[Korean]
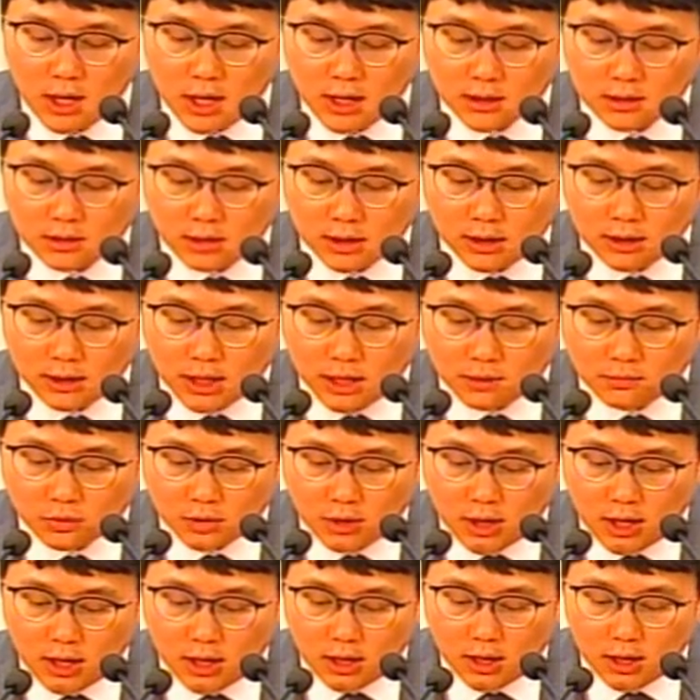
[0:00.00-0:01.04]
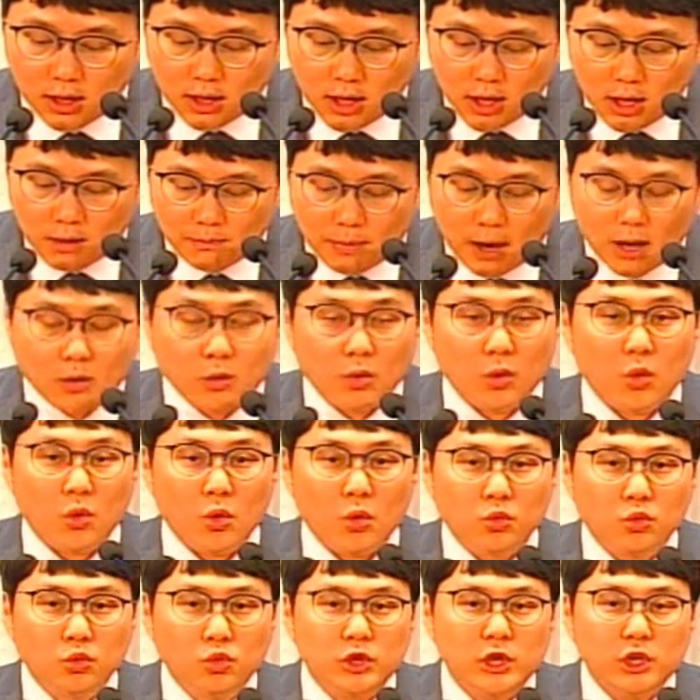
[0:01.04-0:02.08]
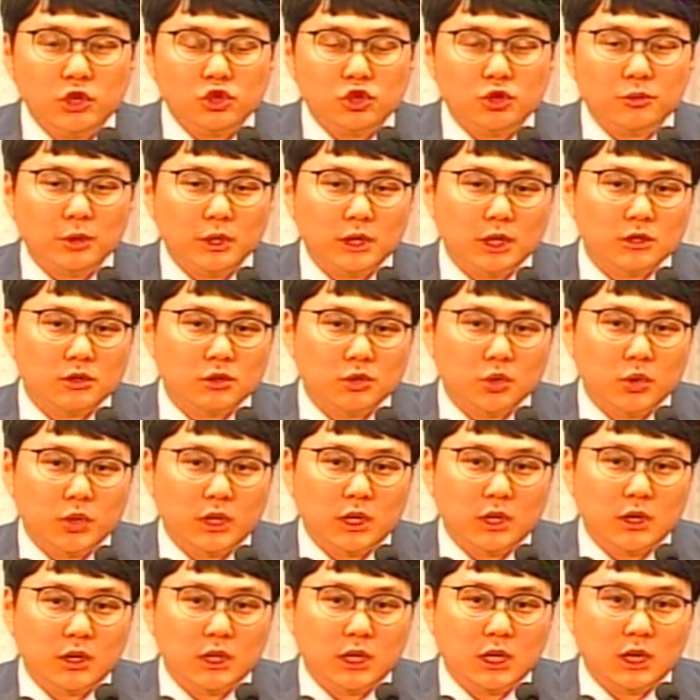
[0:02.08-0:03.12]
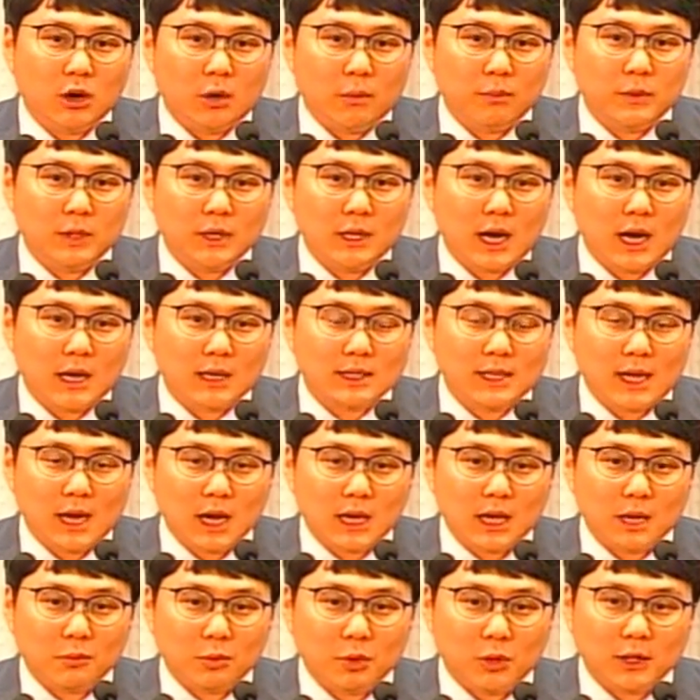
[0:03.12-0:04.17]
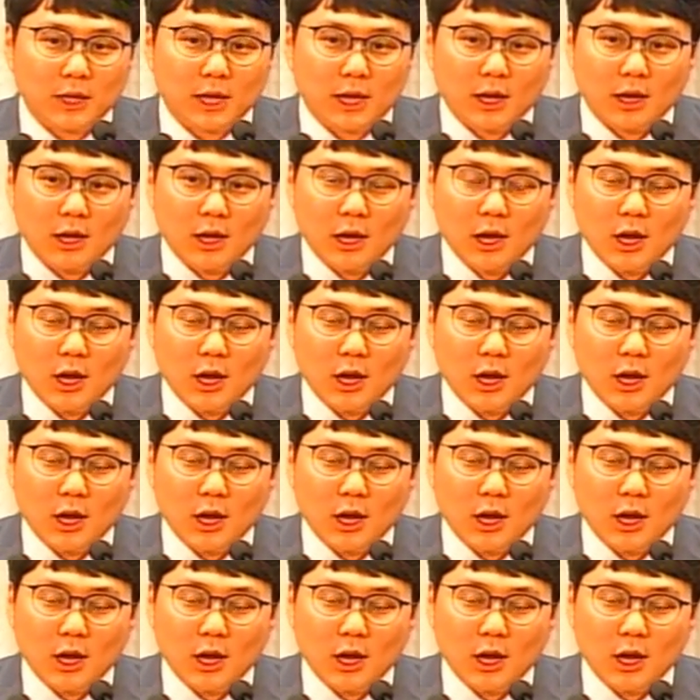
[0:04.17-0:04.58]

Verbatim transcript: 그렇기 때문에 바로 우리 주변에서도 이런 일이 없는가를 생각해 볼 때